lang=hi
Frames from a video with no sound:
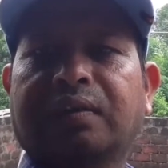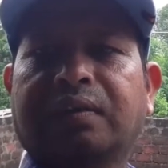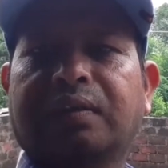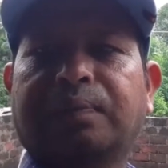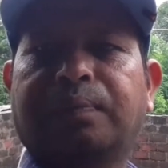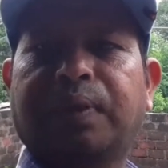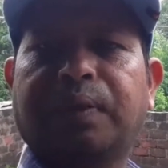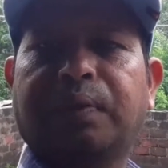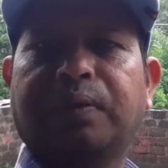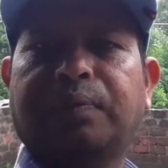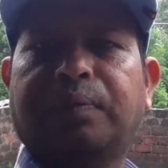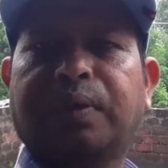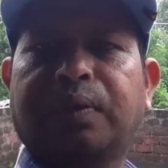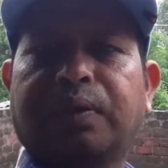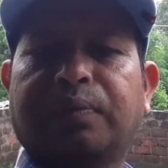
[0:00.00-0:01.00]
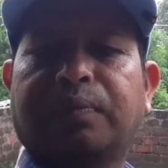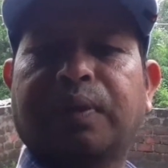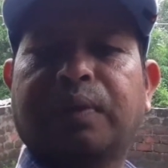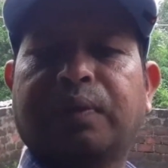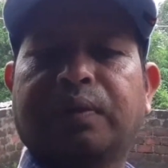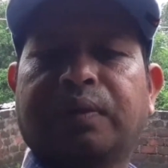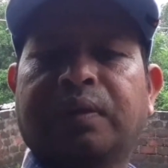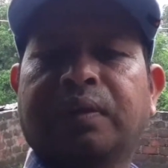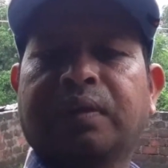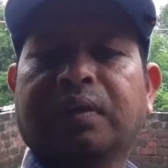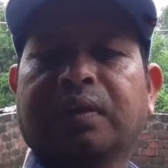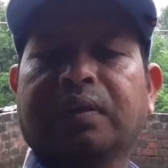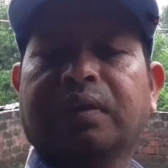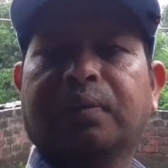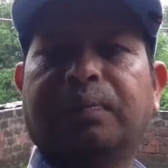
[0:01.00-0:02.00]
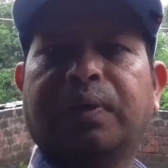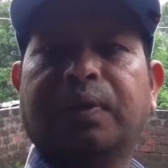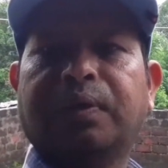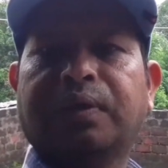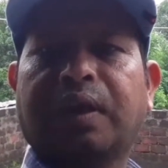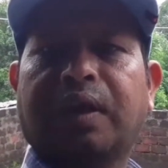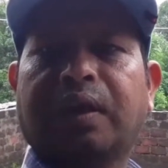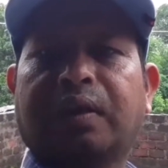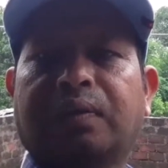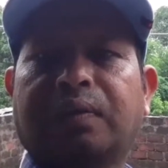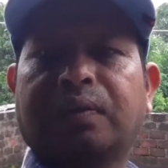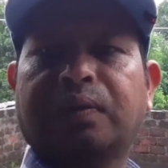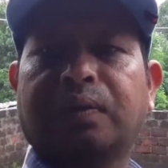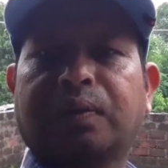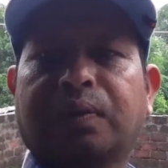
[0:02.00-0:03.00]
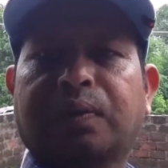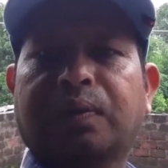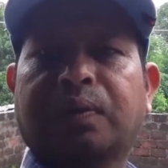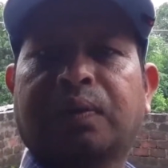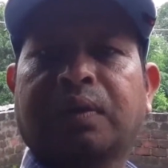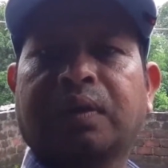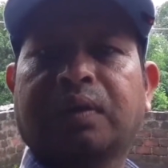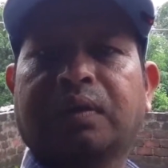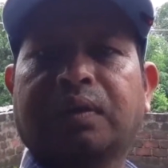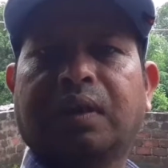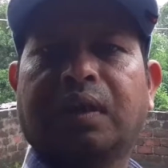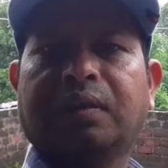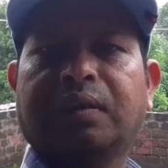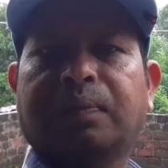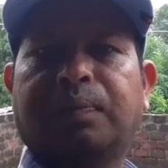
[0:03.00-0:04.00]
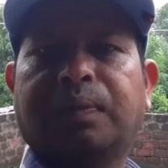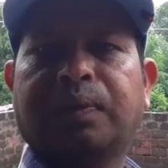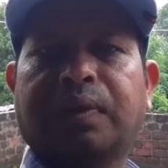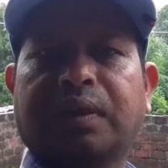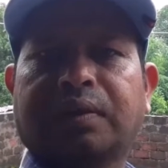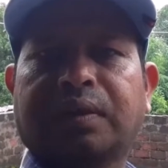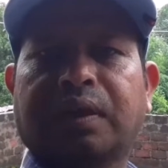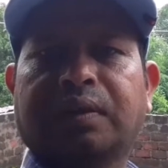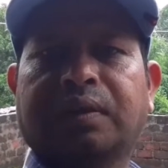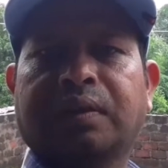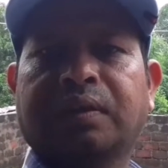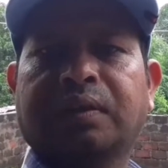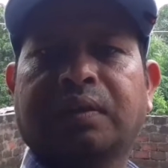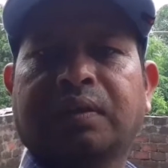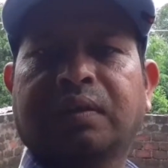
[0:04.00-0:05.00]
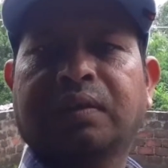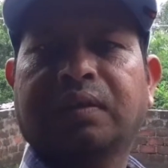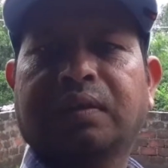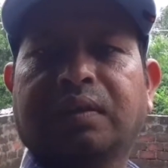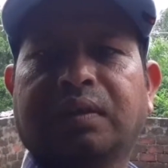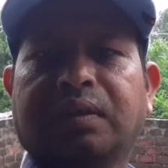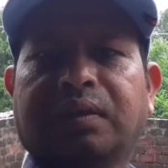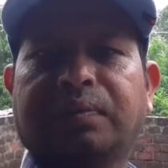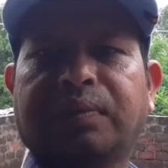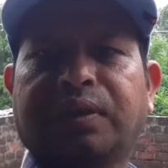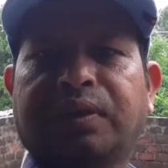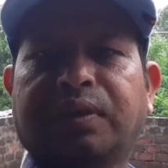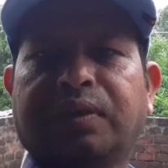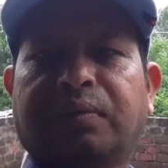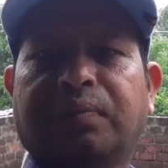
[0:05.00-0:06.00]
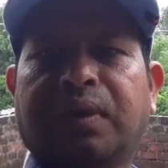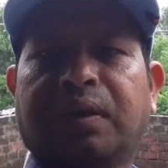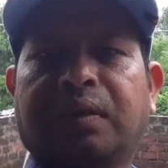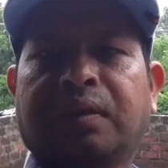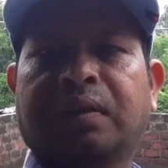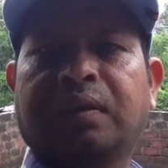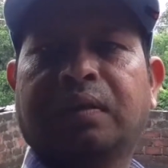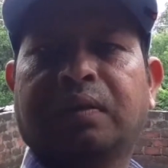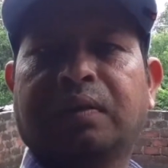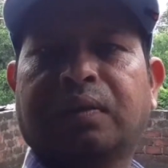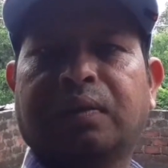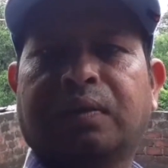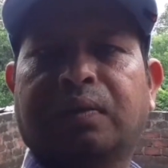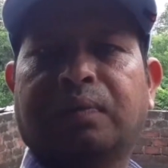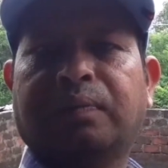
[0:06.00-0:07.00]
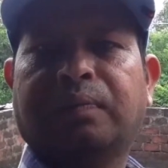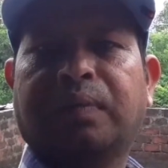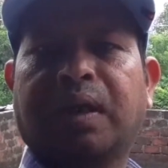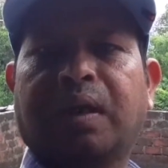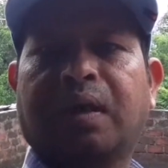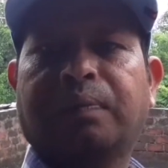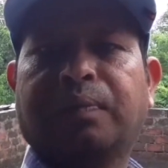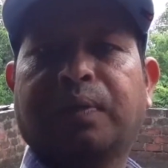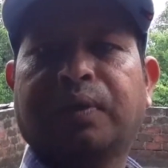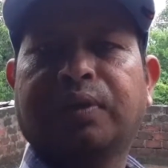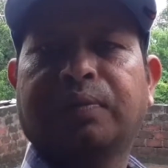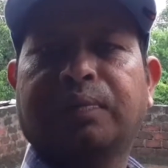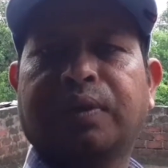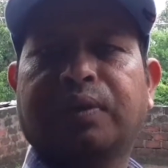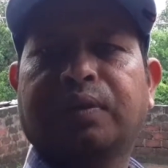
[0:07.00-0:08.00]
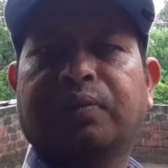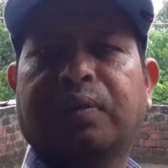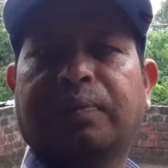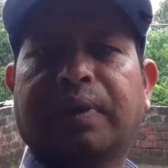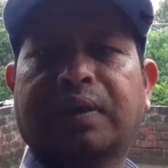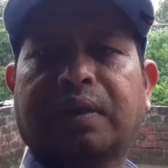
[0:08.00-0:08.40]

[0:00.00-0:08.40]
विनोद विनोद विनोद विनोद विनोद ये विनोद है कौन दोस्तों विनोद विनोद विनोद विनोद विनोद